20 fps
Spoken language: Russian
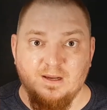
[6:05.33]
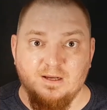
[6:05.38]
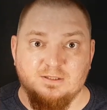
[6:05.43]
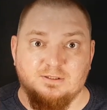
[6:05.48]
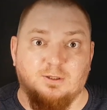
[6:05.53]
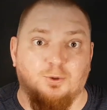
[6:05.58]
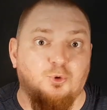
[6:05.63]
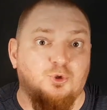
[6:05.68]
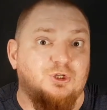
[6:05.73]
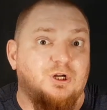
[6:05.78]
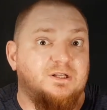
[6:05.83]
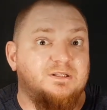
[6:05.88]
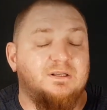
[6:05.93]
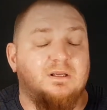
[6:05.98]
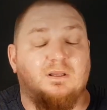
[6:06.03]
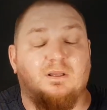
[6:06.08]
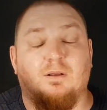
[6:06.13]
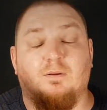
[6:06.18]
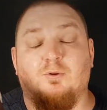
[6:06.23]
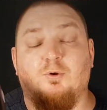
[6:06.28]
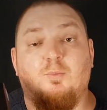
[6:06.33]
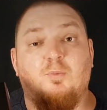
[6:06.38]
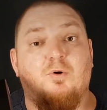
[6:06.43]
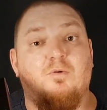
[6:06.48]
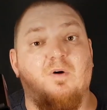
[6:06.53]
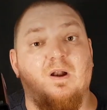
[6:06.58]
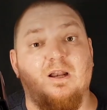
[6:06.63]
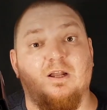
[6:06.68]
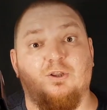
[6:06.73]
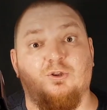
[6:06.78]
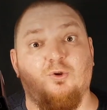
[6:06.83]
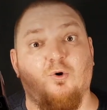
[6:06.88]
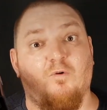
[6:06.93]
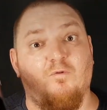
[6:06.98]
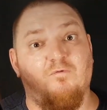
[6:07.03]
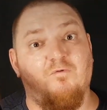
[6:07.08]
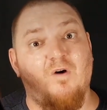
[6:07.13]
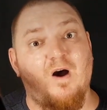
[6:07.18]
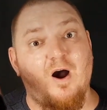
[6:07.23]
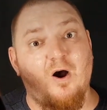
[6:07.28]
Слушается это ну буквально до
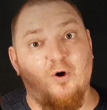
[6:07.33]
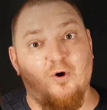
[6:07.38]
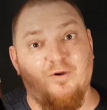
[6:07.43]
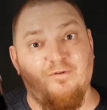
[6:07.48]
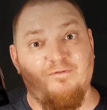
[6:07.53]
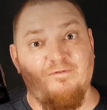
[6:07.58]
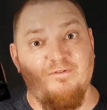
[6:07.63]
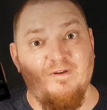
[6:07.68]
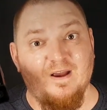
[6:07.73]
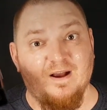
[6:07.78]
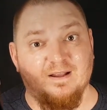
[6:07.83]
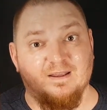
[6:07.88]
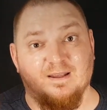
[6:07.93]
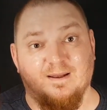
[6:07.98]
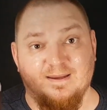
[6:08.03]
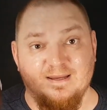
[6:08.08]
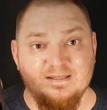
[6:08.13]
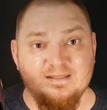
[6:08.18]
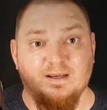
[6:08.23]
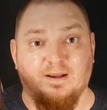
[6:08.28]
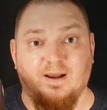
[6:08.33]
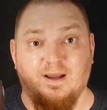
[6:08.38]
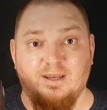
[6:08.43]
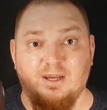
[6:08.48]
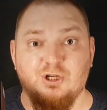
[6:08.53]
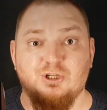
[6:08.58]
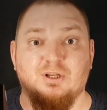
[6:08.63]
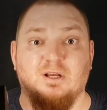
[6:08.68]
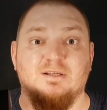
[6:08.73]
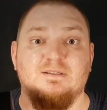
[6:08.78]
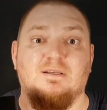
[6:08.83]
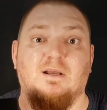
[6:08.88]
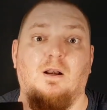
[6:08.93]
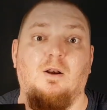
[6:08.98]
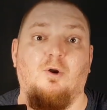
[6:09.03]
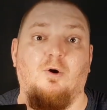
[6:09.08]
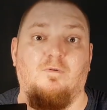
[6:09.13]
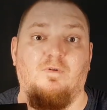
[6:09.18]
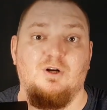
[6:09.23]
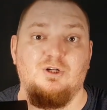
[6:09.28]
вау-эффекта, если, конечно,
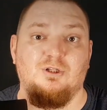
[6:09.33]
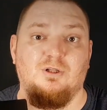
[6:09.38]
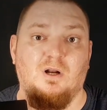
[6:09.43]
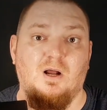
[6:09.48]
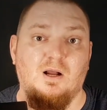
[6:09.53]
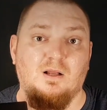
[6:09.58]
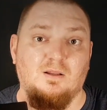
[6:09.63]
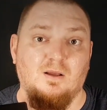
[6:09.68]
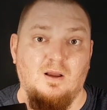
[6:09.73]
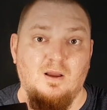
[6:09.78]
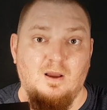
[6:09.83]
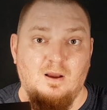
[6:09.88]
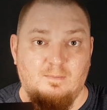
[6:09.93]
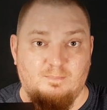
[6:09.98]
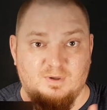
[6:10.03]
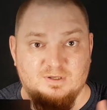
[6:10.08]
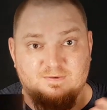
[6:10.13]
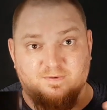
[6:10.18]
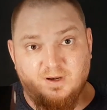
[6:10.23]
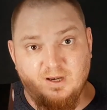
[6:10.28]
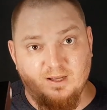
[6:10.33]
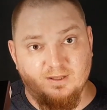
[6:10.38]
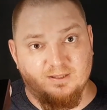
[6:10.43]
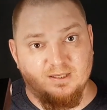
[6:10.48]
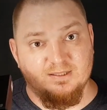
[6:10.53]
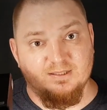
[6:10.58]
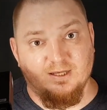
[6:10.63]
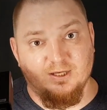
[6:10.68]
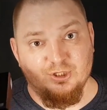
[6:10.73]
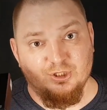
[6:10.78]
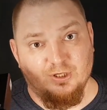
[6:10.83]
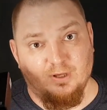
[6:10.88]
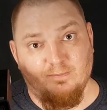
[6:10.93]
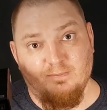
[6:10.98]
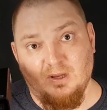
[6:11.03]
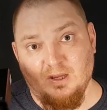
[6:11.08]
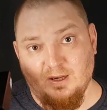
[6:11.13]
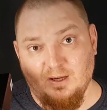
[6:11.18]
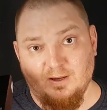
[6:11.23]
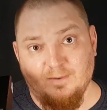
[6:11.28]
остальной ваш тракт позволяет в достаточной
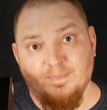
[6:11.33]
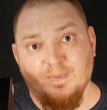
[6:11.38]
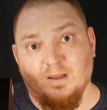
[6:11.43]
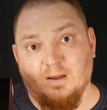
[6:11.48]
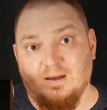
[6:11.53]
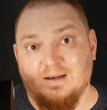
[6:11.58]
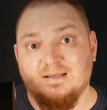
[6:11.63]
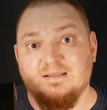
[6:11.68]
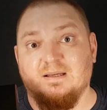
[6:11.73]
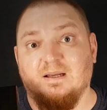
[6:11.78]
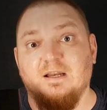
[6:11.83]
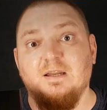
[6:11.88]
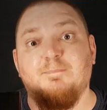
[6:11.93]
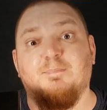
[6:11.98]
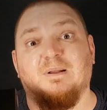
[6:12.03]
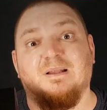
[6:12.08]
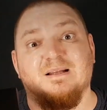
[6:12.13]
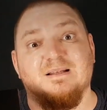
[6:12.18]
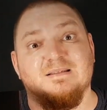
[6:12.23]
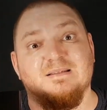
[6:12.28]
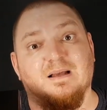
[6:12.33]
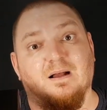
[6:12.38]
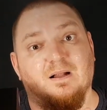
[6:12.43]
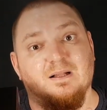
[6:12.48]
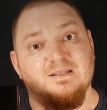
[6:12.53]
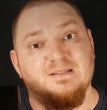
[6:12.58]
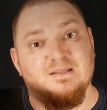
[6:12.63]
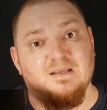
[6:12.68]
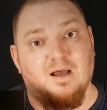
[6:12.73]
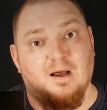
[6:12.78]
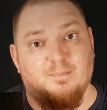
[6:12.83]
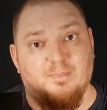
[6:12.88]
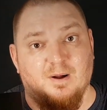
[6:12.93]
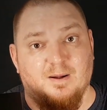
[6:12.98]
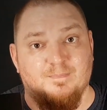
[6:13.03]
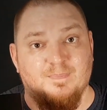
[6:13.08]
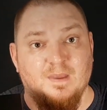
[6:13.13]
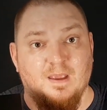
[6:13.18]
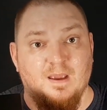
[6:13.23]
мере раскрыть потенциал ЦАПа.